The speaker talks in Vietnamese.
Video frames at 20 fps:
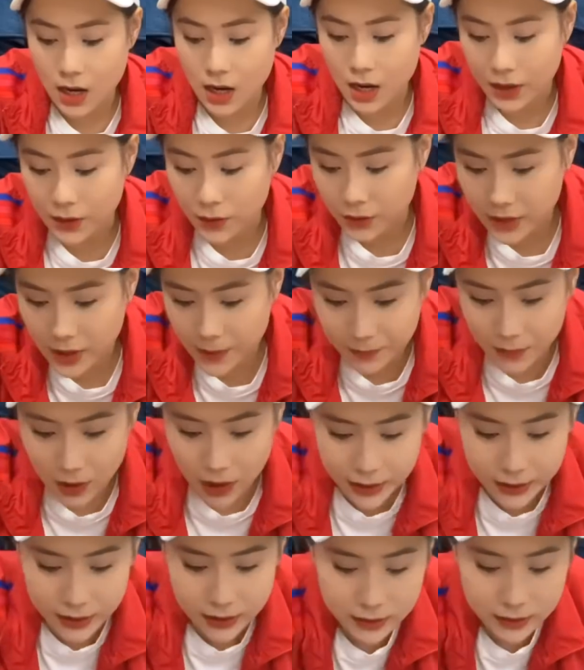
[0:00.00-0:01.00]
đôi dép
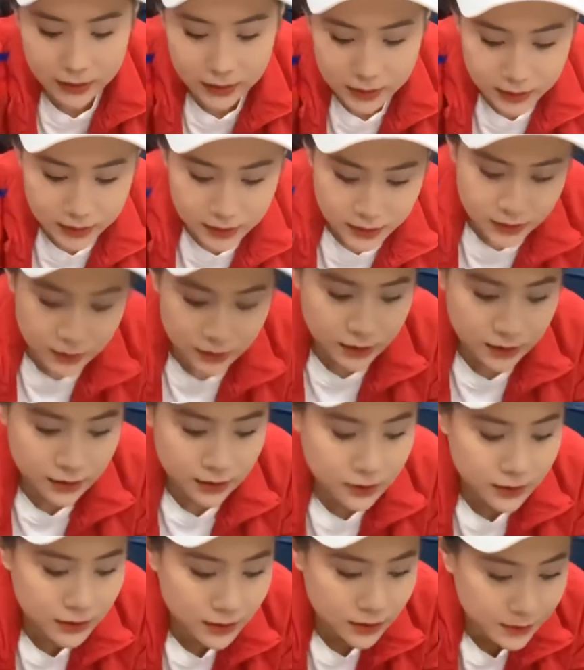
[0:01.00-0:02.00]
mới
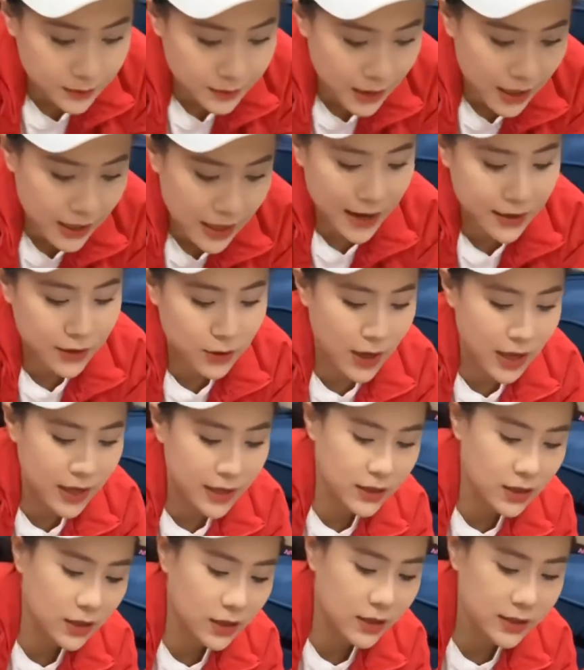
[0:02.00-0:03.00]
mình để đại vô đây
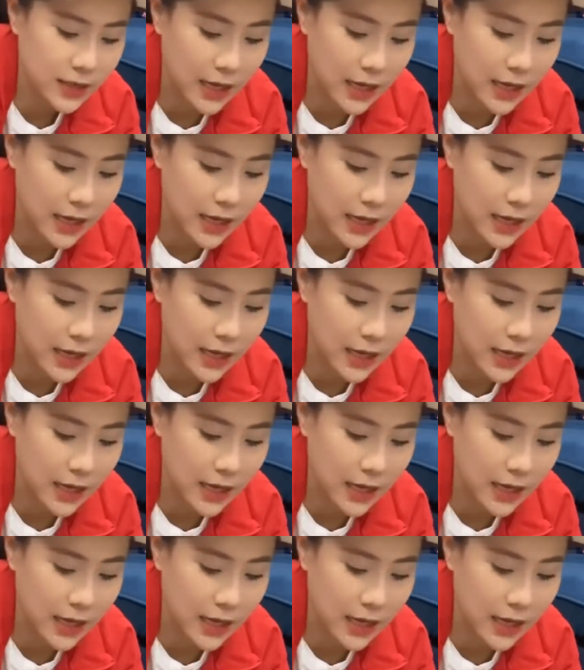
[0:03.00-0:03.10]
đi cho nó sạch